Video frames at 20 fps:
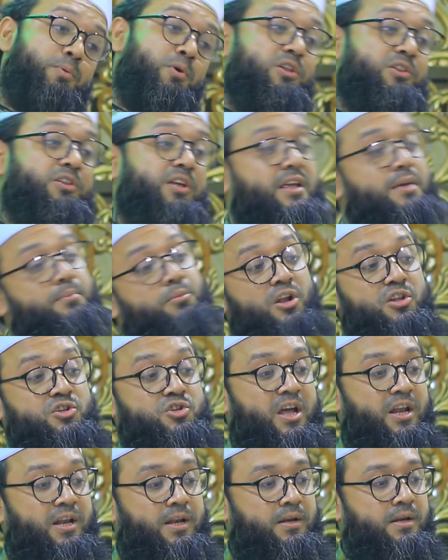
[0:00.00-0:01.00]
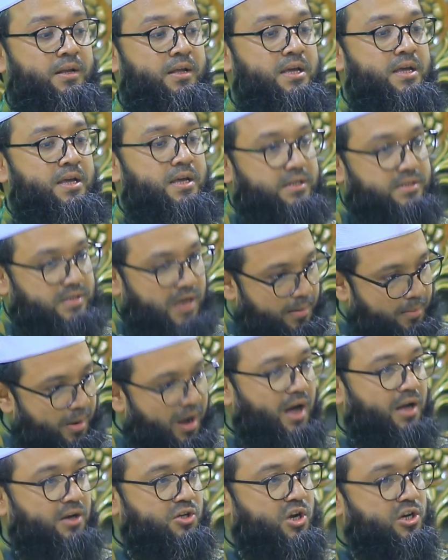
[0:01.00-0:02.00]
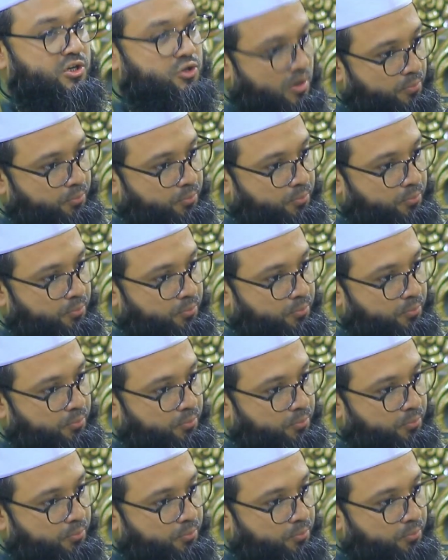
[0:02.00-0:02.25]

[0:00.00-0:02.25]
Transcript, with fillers: জীবনীতে কি বলেছেন যে আমার সেই